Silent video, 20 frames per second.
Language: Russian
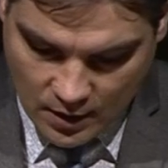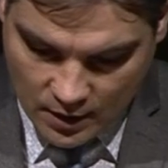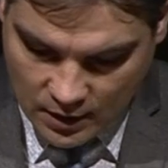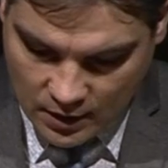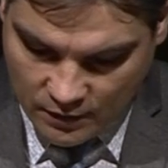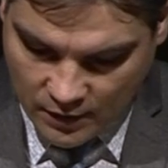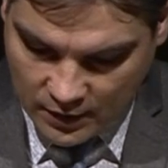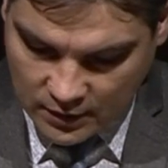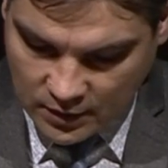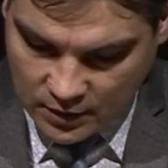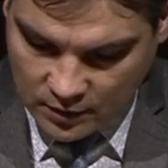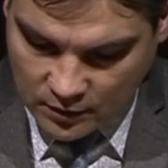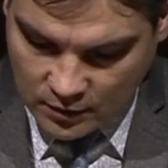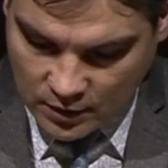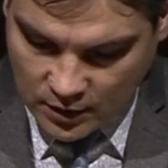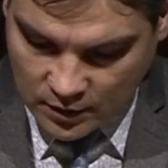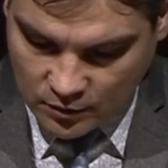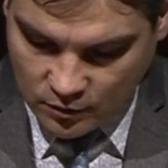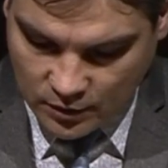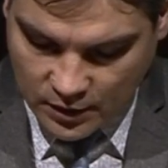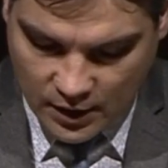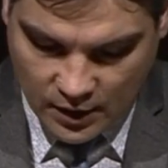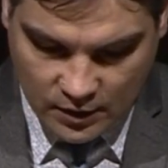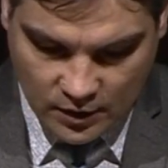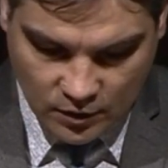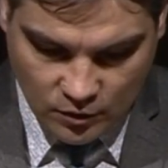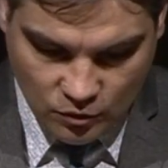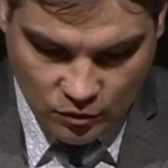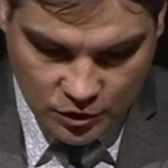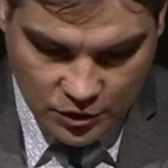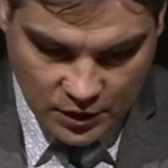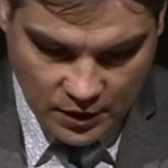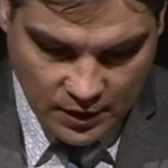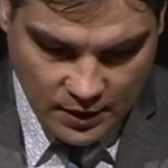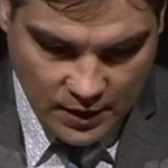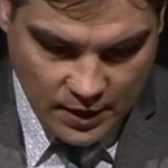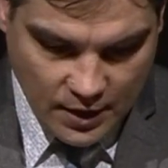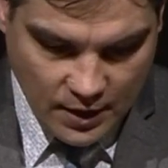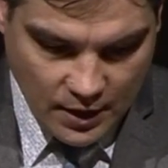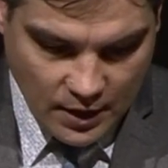Евангелие от Луки – это
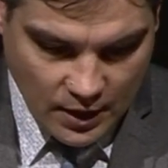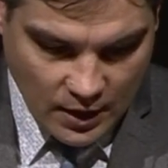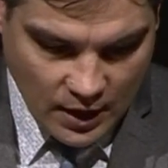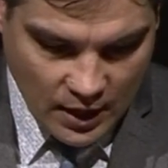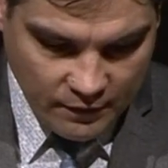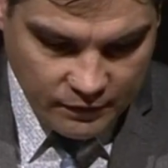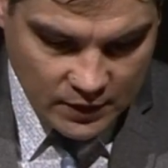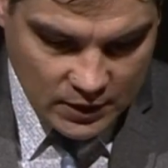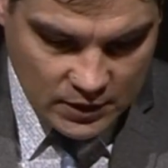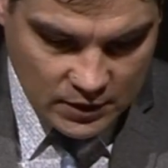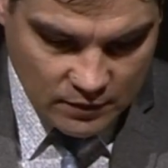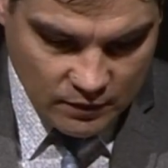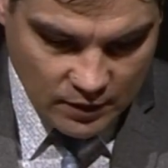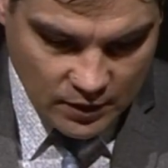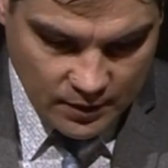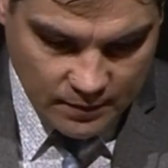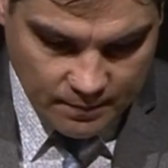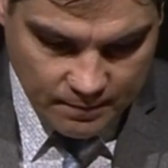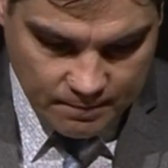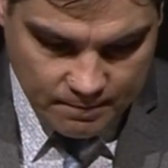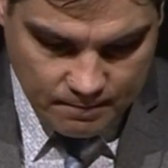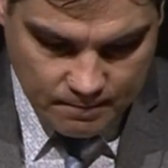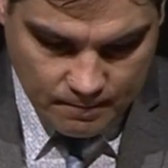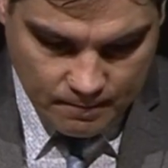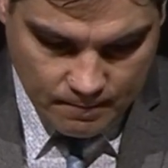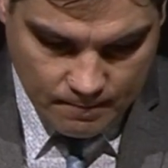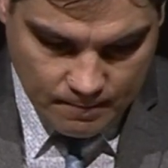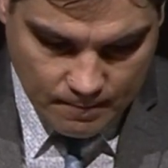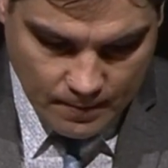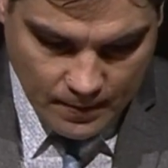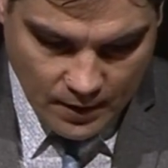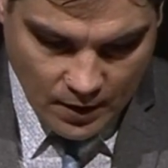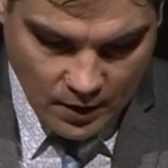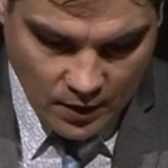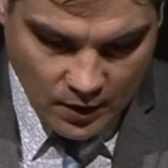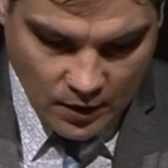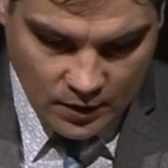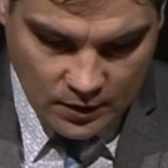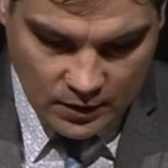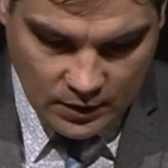тоже авторство
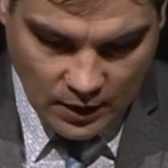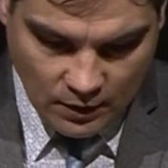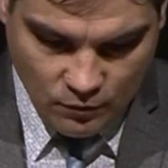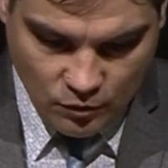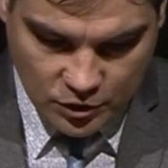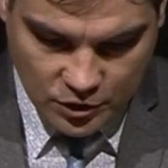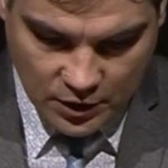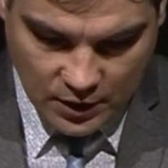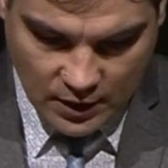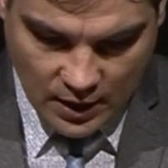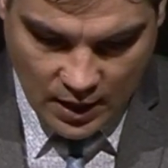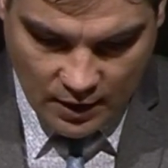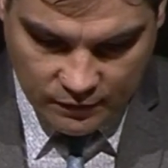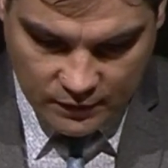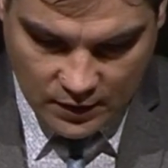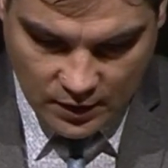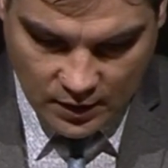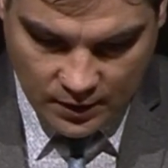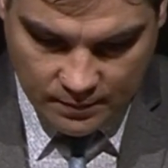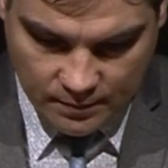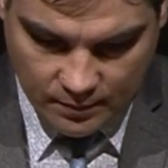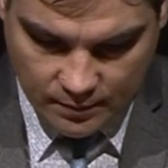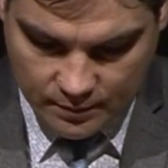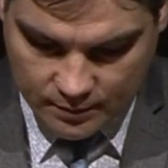а, того же автора,